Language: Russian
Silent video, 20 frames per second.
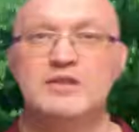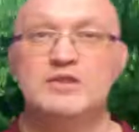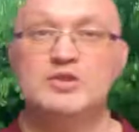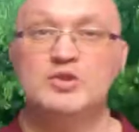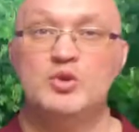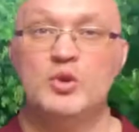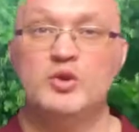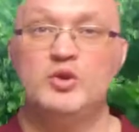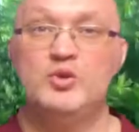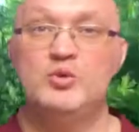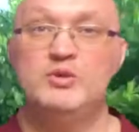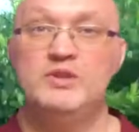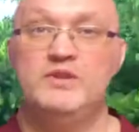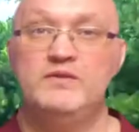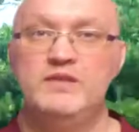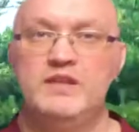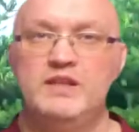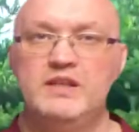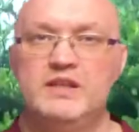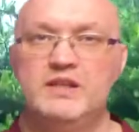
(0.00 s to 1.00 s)
что
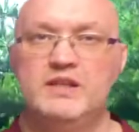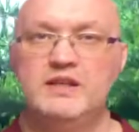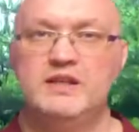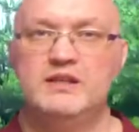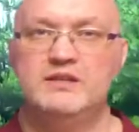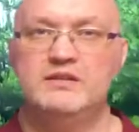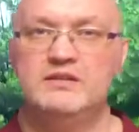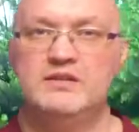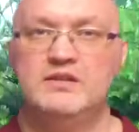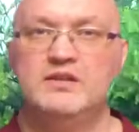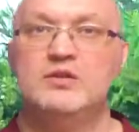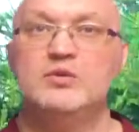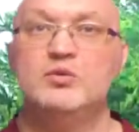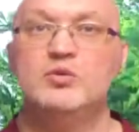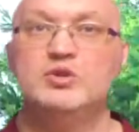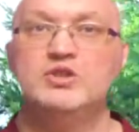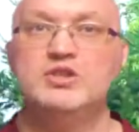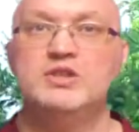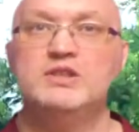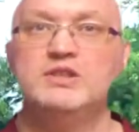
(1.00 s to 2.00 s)
неудивительно,
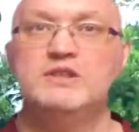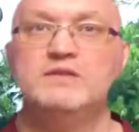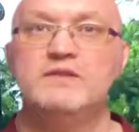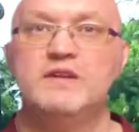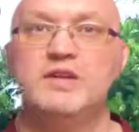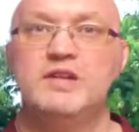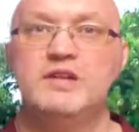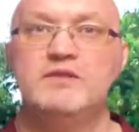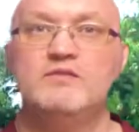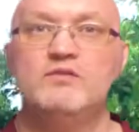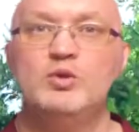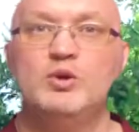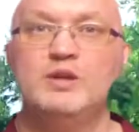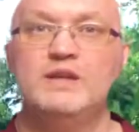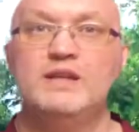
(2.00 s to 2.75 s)
учитывая его